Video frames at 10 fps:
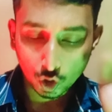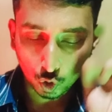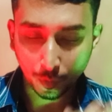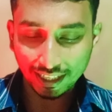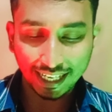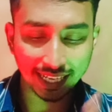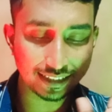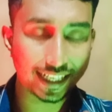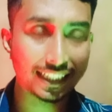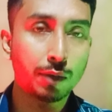তোমাকে এখানে
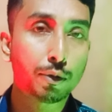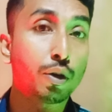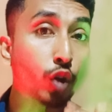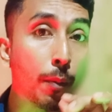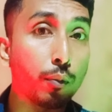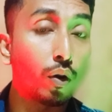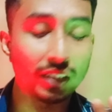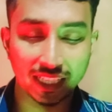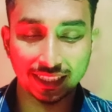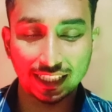দেখতে হবে তোমার টপ
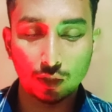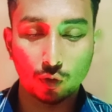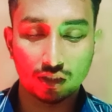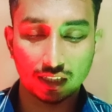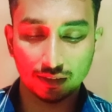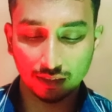কন্টেন্ট কি রয়েছে